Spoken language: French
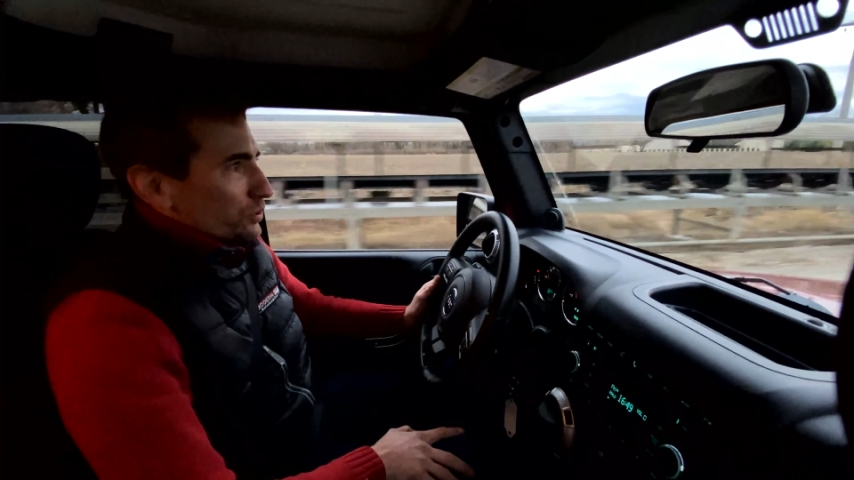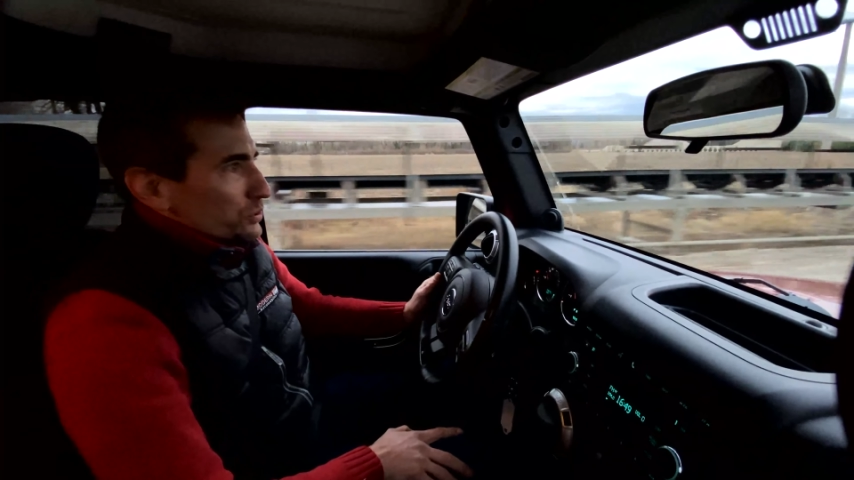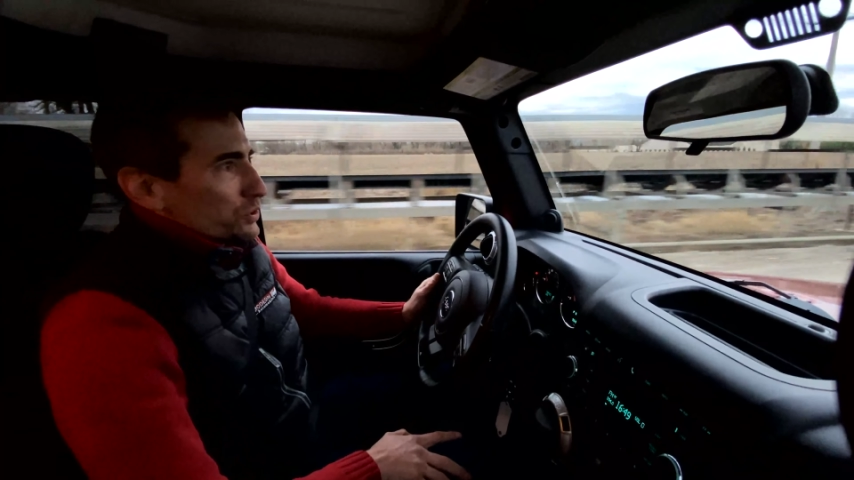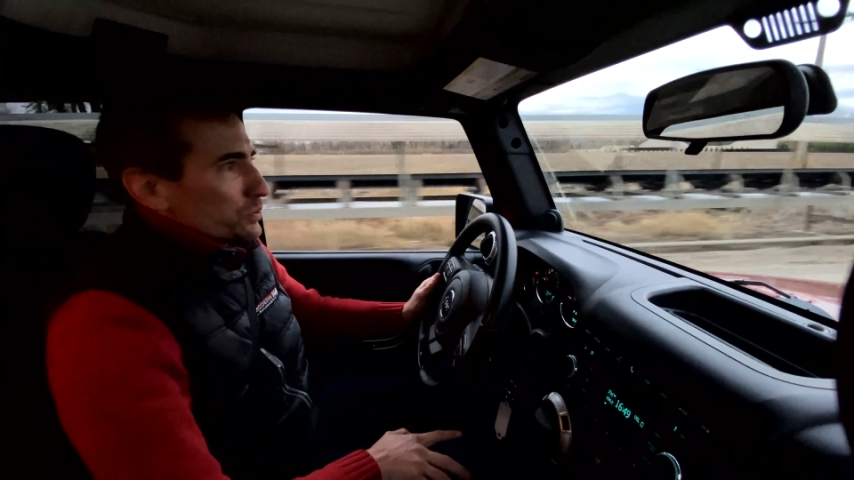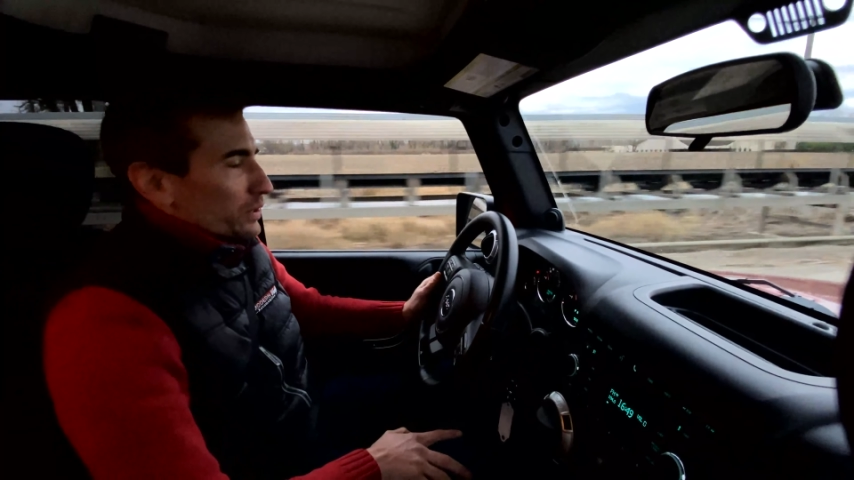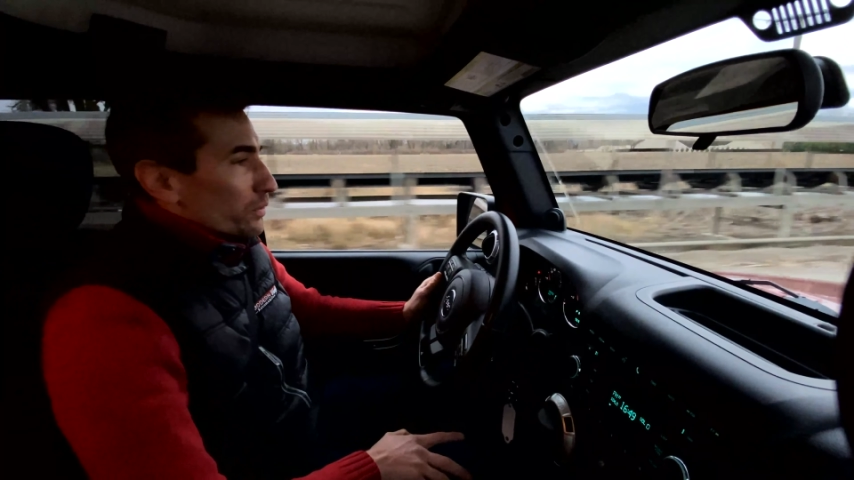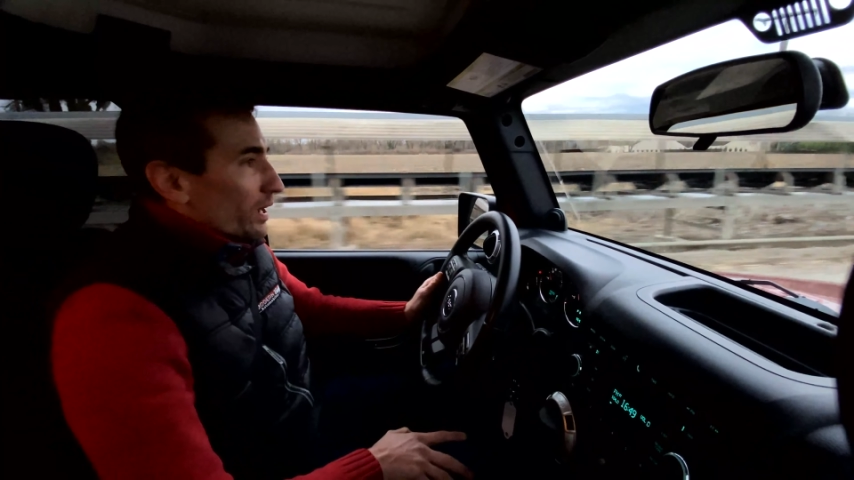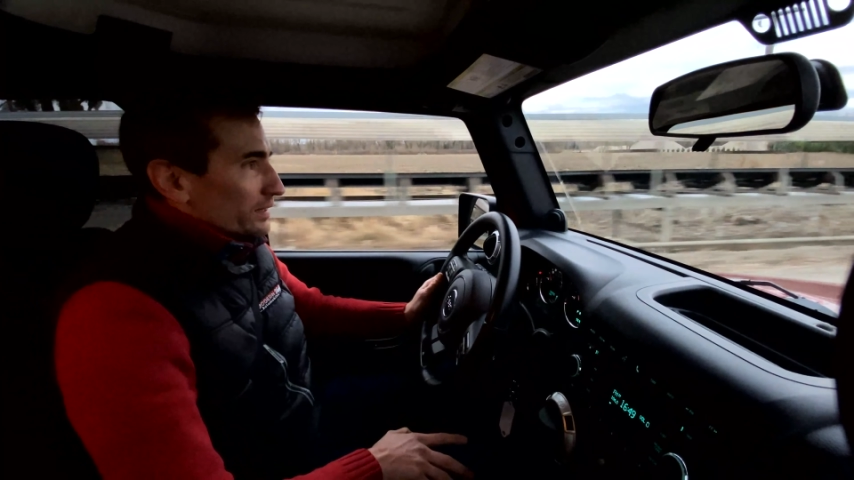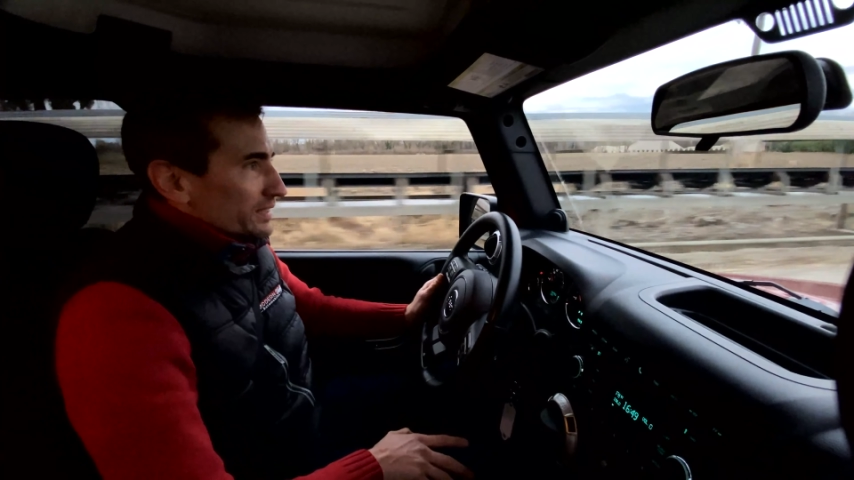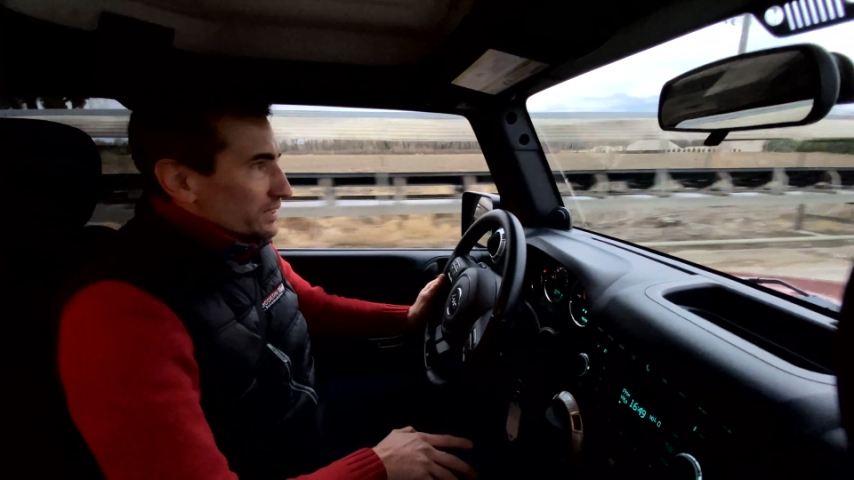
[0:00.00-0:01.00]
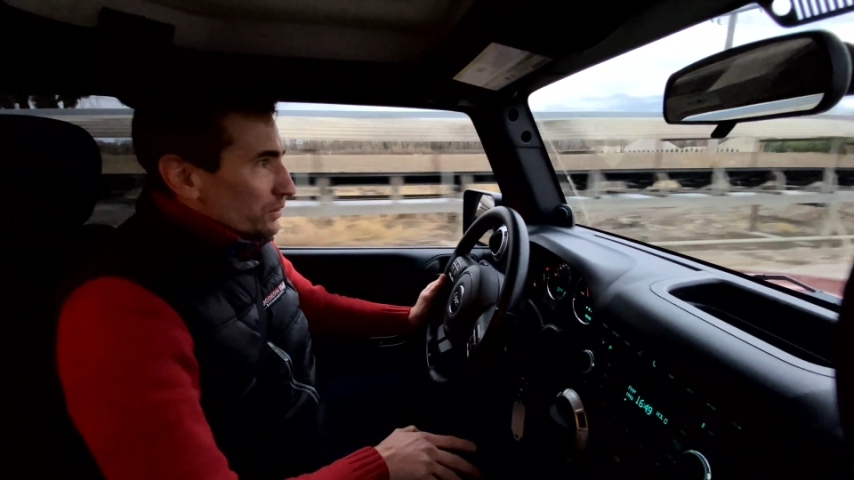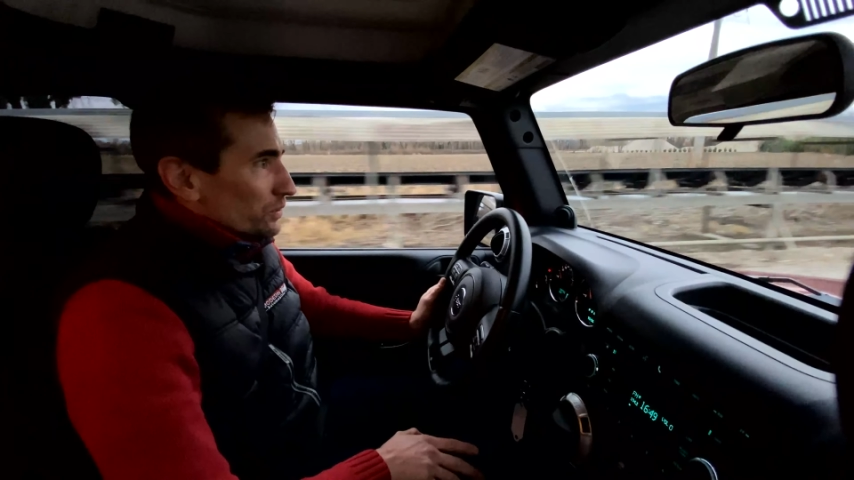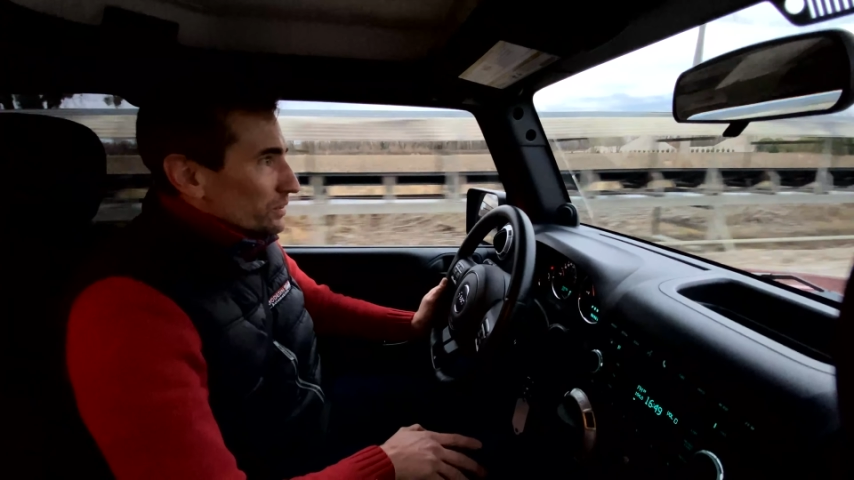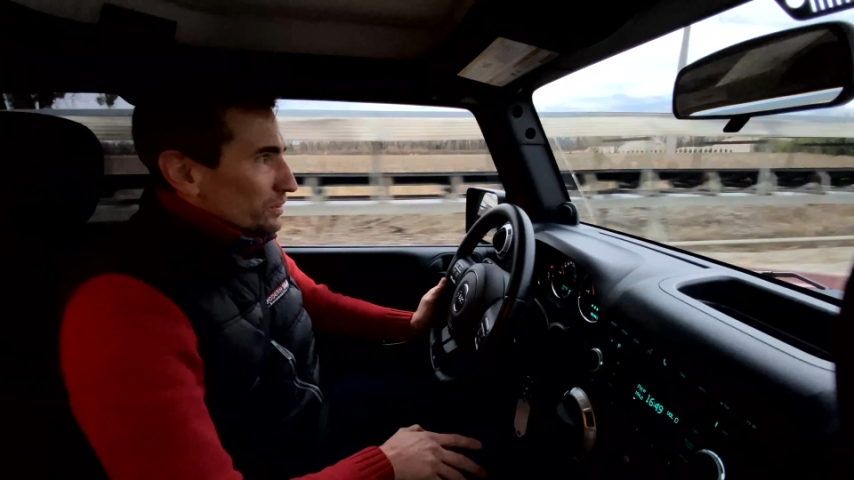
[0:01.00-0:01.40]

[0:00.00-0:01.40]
que ce soit de l'artisan euh,